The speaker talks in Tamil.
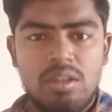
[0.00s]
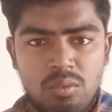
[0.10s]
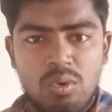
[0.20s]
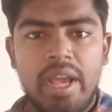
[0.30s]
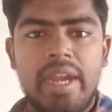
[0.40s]

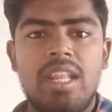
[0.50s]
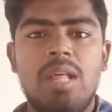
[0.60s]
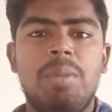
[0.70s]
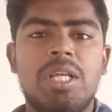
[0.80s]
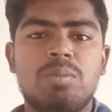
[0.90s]
இவ்வளோ ஹைட்டு
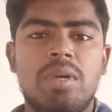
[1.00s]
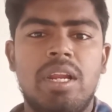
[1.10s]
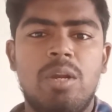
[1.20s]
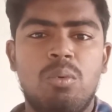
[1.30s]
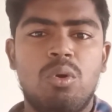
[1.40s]
தான் பேஸ்மெண்ட்
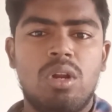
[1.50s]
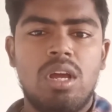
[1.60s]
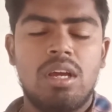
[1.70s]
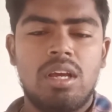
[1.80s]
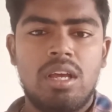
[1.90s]
ஹைட்டு
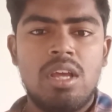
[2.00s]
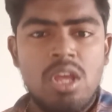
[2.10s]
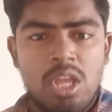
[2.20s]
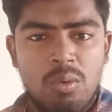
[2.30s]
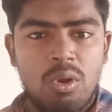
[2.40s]
போட்டிருக்காங்க
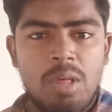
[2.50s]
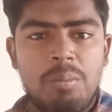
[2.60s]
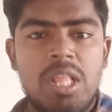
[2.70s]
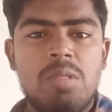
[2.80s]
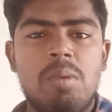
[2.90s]
இவ்வளோ தான்
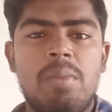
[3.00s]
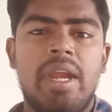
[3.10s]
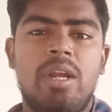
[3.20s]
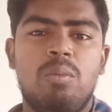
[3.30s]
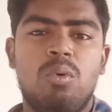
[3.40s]
பிளிங்க் பீம்
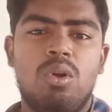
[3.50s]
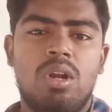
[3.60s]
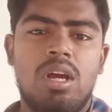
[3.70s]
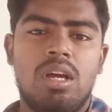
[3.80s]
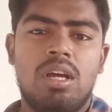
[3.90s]
ஹைட்டு
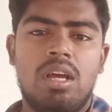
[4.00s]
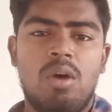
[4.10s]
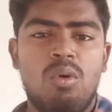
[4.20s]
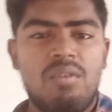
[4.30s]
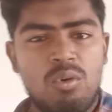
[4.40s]
போட்டிருக்காங்க
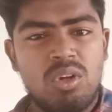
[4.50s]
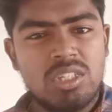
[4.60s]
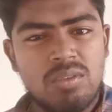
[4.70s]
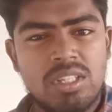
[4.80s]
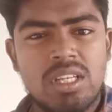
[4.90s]
அவங்க
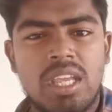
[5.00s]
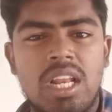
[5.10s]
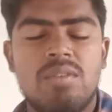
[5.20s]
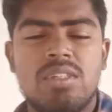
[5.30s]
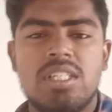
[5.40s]
ஃபவுண்டேஷன் வந்து
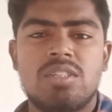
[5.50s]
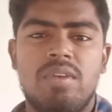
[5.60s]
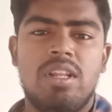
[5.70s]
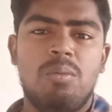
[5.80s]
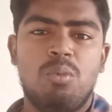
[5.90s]
கீழே வந்து சிக்ஸ்
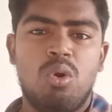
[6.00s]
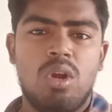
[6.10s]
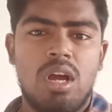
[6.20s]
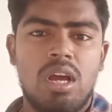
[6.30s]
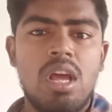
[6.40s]
ஃபீட் தான்
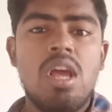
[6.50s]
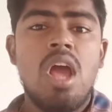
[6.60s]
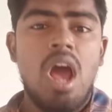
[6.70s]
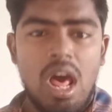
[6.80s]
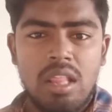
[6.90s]
போட்டிருக்காங்க
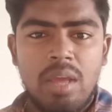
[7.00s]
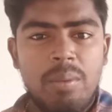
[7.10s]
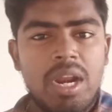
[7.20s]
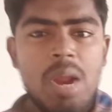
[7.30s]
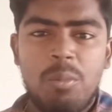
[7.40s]
அதே
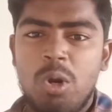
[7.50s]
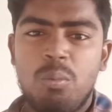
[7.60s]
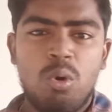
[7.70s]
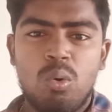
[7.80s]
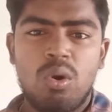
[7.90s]
மாதிரி
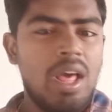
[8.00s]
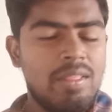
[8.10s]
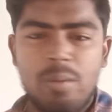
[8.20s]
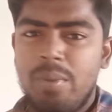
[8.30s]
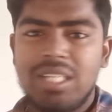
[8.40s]
நம்மளும் போடுவோம்னா
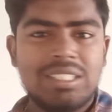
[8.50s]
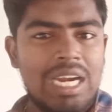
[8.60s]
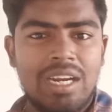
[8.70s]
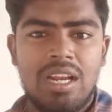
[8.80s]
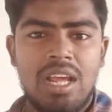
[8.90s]
அந்த மாதிரி
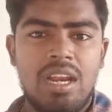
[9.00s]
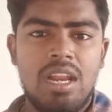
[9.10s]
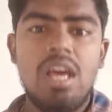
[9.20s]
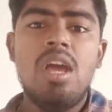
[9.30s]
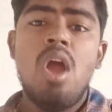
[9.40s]
ஸ்டாண்டர்ட்லாம்
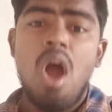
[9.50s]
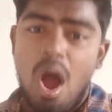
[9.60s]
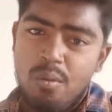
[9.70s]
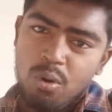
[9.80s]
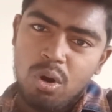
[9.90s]
இல்லை
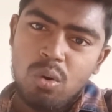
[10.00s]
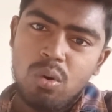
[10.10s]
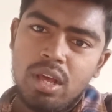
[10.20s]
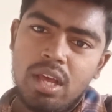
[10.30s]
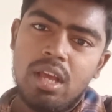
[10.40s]

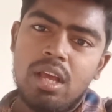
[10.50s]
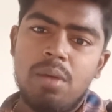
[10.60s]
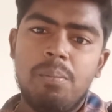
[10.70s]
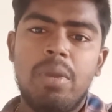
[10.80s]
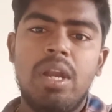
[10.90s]
அவங்களோட
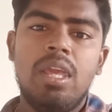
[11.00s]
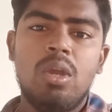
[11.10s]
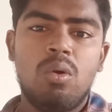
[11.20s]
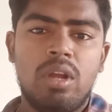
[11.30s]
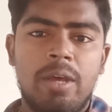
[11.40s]

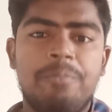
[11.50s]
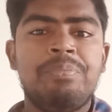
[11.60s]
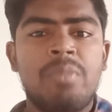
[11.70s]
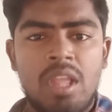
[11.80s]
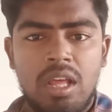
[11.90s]
பில்டிங்கோட
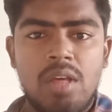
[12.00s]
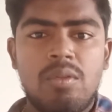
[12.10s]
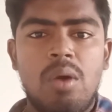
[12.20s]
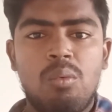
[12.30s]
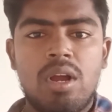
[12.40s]

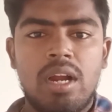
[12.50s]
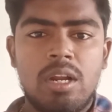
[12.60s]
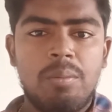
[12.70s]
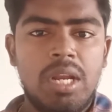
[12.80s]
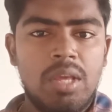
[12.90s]
அதாவது அவங்க
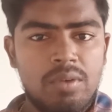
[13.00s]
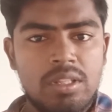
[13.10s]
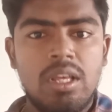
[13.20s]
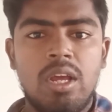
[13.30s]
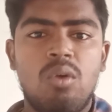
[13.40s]
கட்டின பில்டிங்
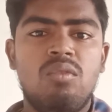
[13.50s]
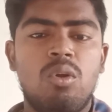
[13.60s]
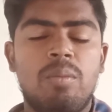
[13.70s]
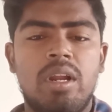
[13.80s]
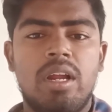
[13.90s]
வந்து கிரவுண்ட்
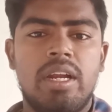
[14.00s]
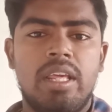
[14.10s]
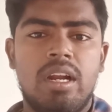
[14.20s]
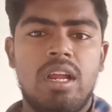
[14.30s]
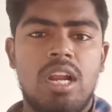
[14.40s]
ஃபோர் மட்டும்
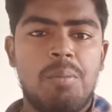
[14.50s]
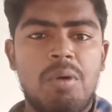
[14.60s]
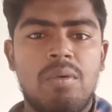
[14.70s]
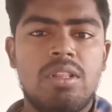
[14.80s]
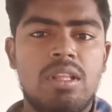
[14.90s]
கட்டிடலாம்
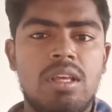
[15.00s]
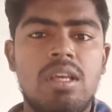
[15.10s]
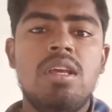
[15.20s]
நம்ம வந்து